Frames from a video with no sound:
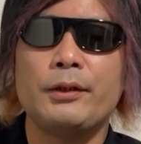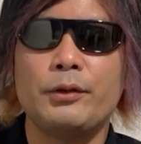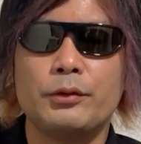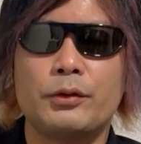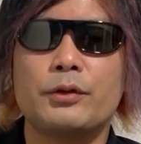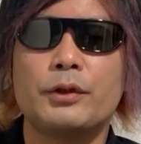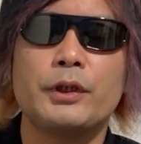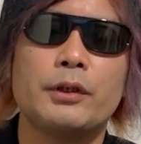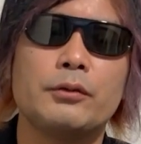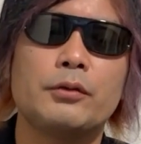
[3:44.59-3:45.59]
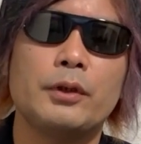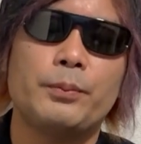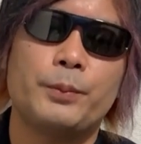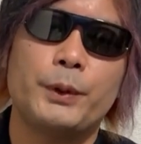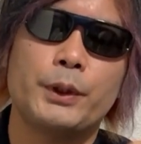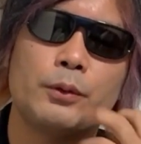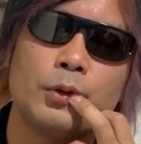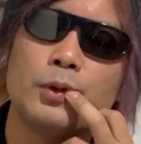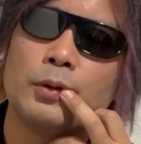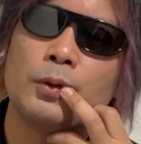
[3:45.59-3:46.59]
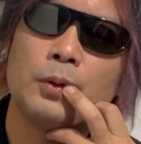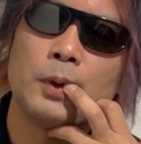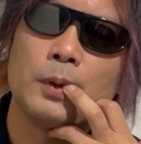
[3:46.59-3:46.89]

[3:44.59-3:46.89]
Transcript: ゆっくりやるとやっぱりこう、